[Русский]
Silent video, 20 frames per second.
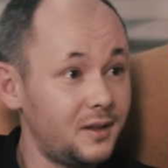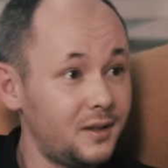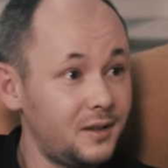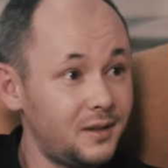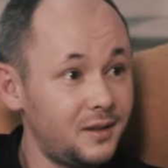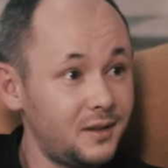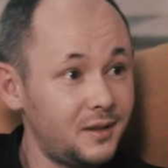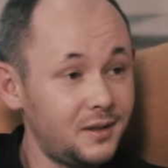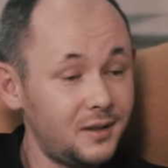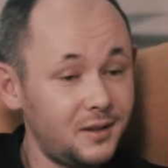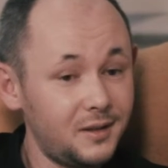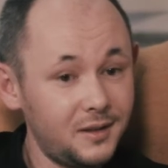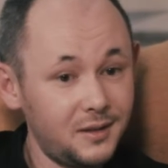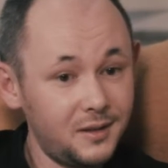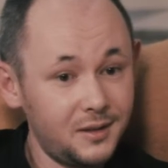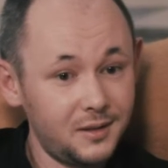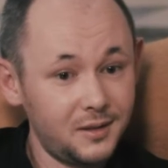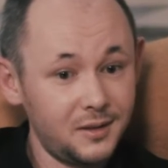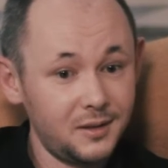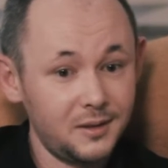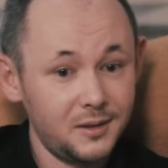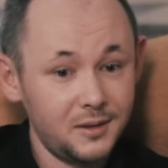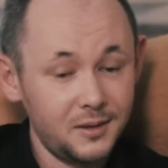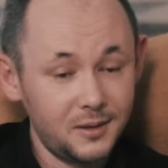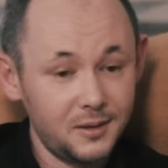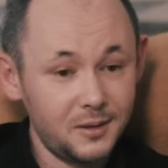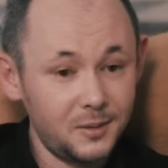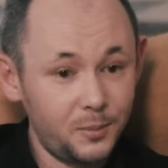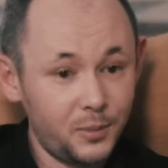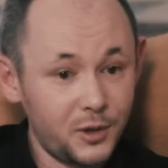И,
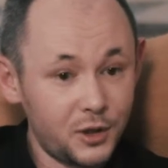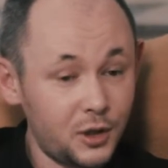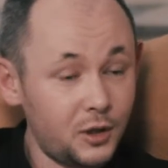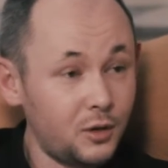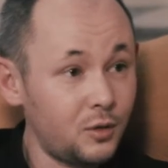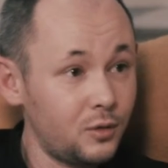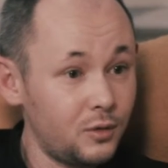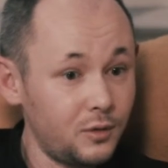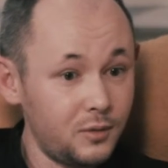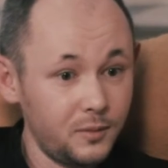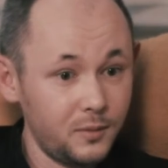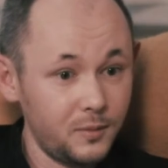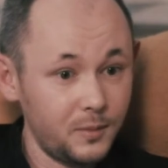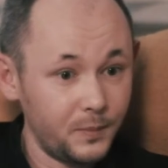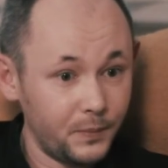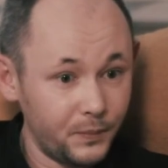э, пожалуй,